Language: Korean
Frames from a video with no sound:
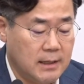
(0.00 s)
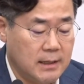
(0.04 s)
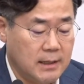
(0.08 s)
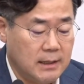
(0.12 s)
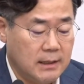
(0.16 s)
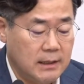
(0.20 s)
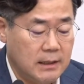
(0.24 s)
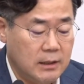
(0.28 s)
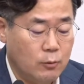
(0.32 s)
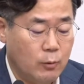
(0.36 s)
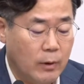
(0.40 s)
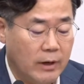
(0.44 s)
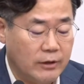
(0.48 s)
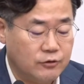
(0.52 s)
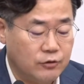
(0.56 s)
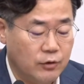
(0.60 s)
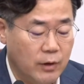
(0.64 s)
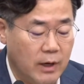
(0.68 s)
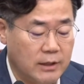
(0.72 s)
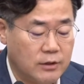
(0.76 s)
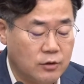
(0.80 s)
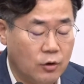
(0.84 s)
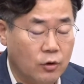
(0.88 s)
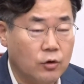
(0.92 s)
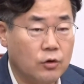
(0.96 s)
이
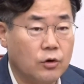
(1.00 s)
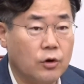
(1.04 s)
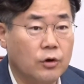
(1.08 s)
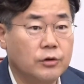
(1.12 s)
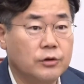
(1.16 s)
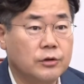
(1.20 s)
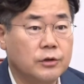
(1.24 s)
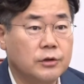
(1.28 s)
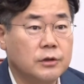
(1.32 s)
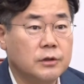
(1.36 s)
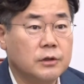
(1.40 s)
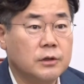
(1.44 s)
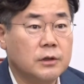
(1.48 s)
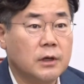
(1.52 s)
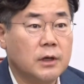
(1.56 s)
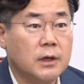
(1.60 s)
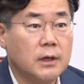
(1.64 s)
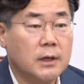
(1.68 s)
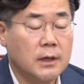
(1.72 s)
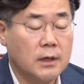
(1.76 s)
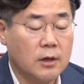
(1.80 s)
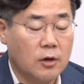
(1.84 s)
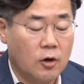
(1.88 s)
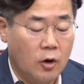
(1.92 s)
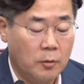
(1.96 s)
와중에 정권은
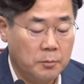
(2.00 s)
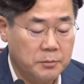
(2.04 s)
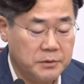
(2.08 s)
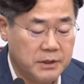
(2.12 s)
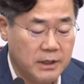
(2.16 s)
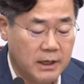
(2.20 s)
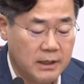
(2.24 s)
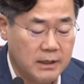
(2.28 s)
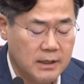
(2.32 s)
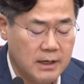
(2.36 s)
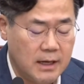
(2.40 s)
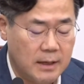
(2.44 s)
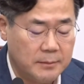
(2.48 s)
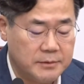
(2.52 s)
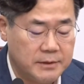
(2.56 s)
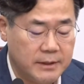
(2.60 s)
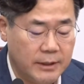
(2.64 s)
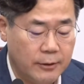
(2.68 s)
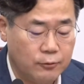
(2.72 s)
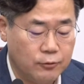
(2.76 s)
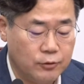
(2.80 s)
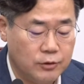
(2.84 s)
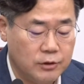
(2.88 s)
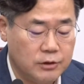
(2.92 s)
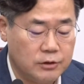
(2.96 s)
검찰을
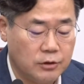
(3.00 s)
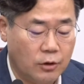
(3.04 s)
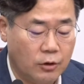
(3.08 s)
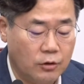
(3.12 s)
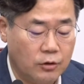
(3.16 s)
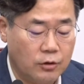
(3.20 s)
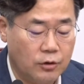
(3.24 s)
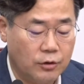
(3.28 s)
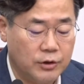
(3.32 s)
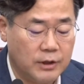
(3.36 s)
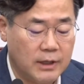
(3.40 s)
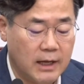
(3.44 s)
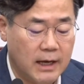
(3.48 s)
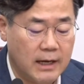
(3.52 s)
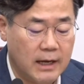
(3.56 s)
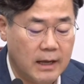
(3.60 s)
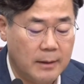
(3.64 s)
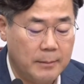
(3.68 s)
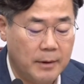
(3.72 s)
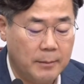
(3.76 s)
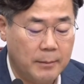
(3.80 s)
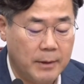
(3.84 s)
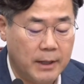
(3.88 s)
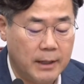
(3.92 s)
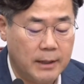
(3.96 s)
앞세운 정권
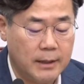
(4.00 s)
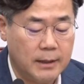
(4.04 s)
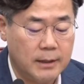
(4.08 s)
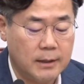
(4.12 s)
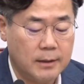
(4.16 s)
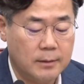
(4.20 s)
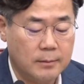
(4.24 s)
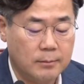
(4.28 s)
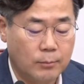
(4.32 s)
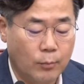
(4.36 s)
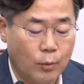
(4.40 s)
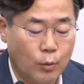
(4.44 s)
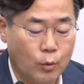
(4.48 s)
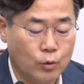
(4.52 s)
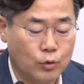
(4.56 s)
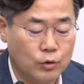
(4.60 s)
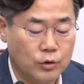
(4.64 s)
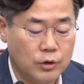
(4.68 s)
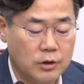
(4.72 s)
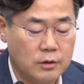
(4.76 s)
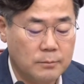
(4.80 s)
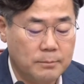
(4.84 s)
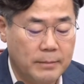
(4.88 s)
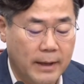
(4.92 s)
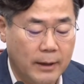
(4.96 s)
탄핵에만
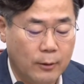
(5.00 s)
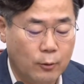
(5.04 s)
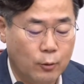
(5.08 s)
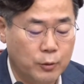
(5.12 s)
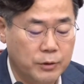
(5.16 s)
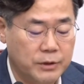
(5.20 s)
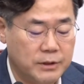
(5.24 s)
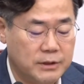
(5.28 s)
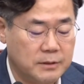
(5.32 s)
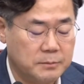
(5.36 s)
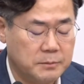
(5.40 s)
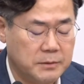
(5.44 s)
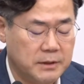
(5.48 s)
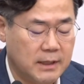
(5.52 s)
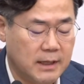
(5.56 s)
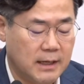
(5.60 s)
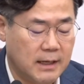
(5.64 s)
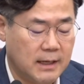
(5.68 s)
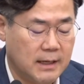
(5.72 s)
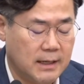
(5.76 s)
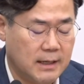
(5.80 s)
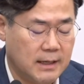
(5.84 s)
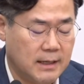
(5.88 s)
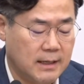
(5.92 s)
목을 메고 있습니다.